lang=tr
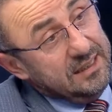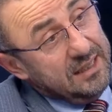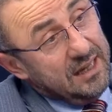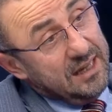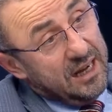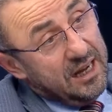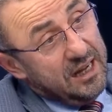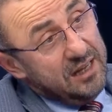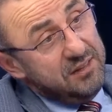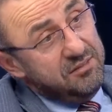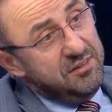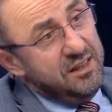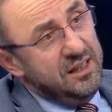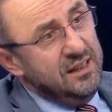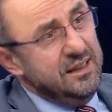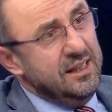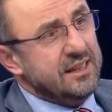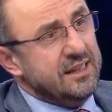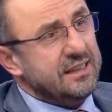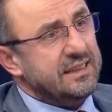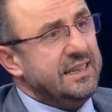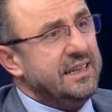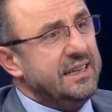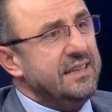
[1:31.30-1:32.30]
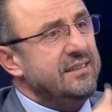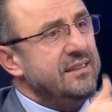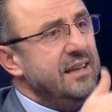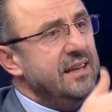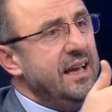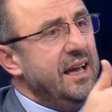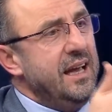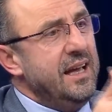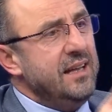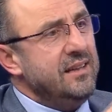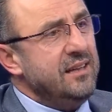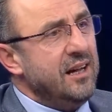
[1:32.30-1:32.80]
Hayvanlar,
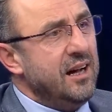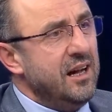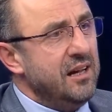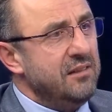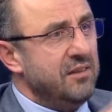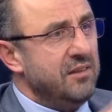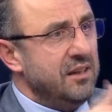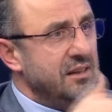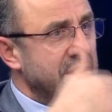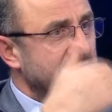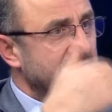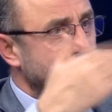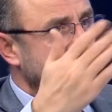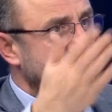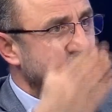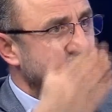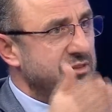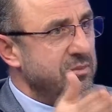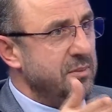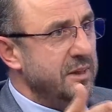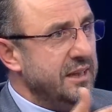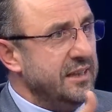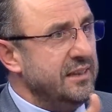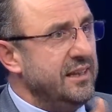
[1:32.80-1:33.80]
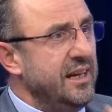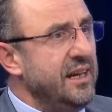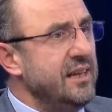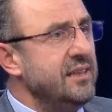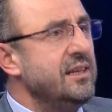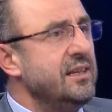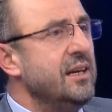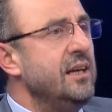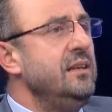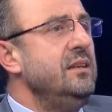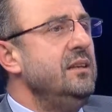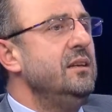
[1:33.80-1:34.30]
et hayvanları kesime
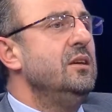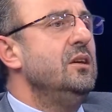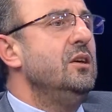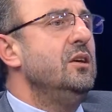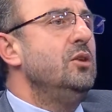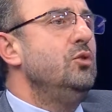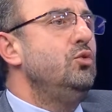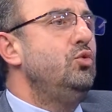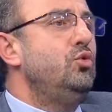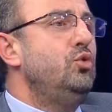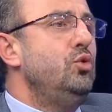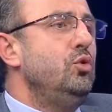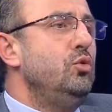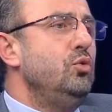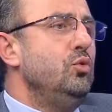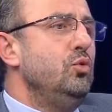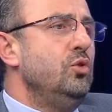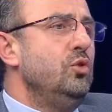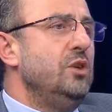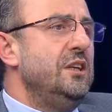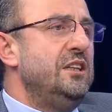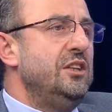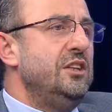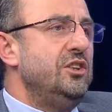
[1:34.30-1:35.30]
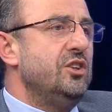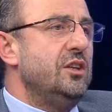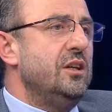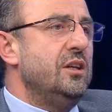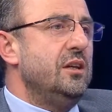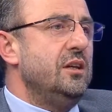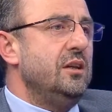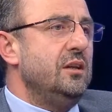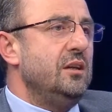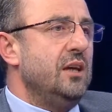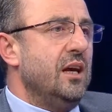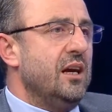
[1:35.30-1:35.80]
giderken süt
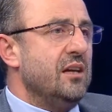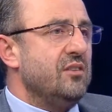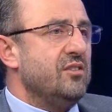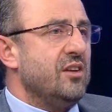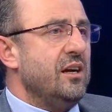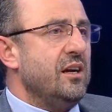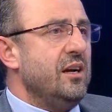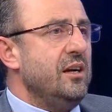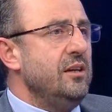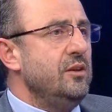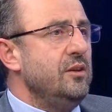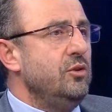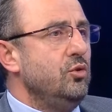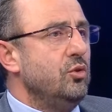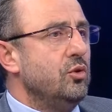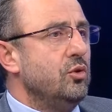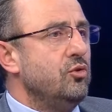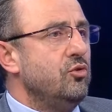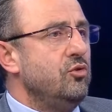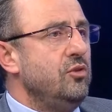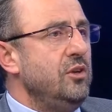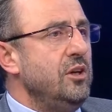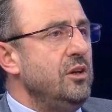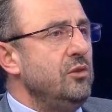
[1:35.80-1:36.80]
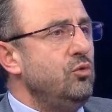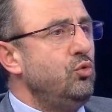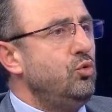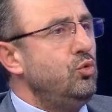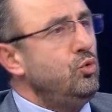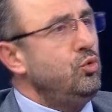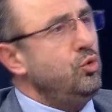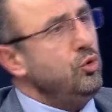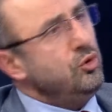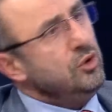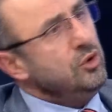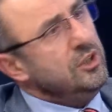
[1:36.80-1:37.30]
üreticileri ya zarar ediyoruz diye
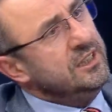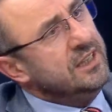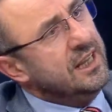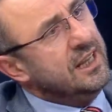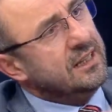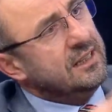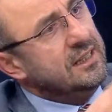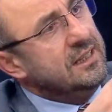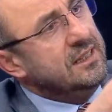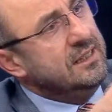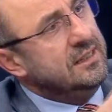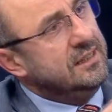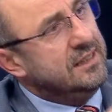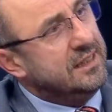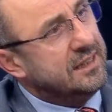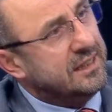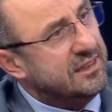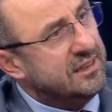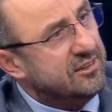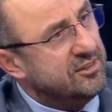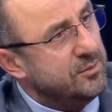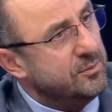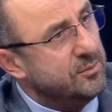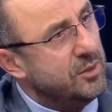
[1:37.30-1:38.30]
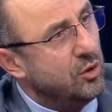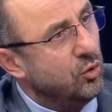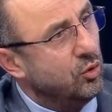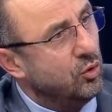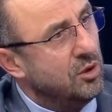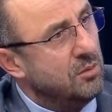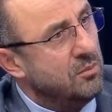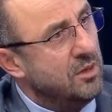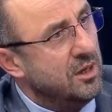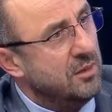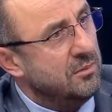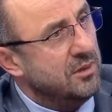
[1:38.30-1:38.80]
süt ineklerini de kesime
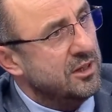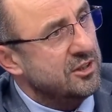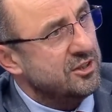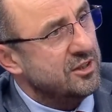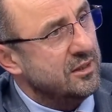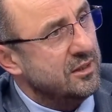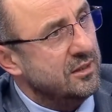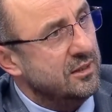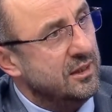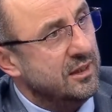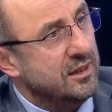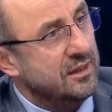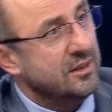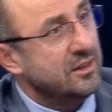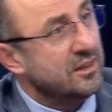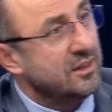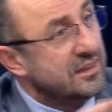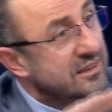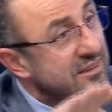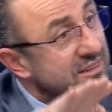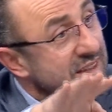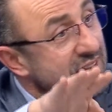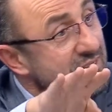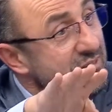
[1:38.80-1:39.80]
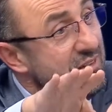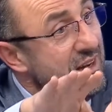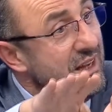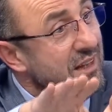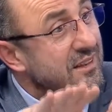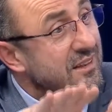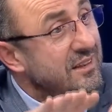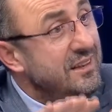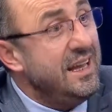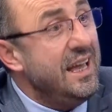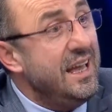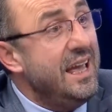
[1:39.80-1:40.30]
yollamaya başladılar. Kısa
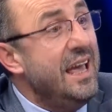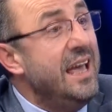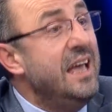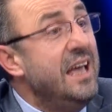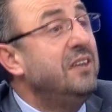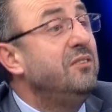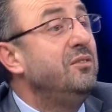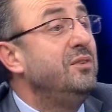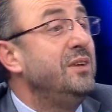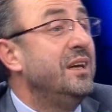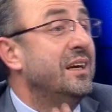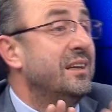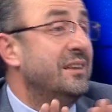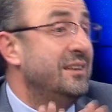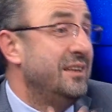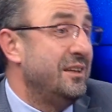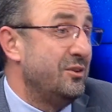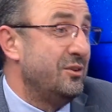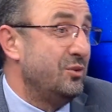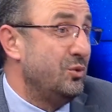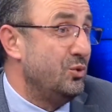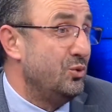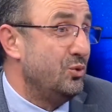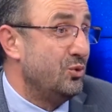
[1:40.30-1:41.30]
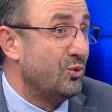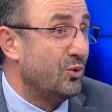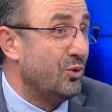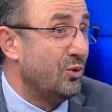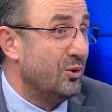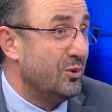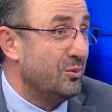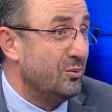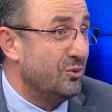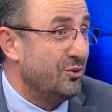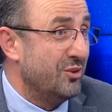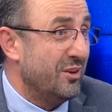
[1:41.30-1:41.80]
vadede et fiyatları da ucuz
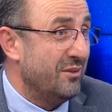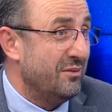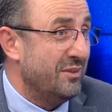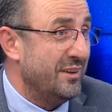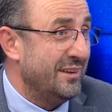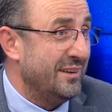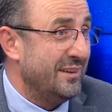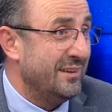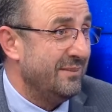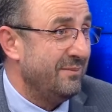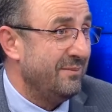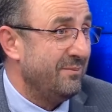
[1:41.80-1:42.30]
oldu bu sefer.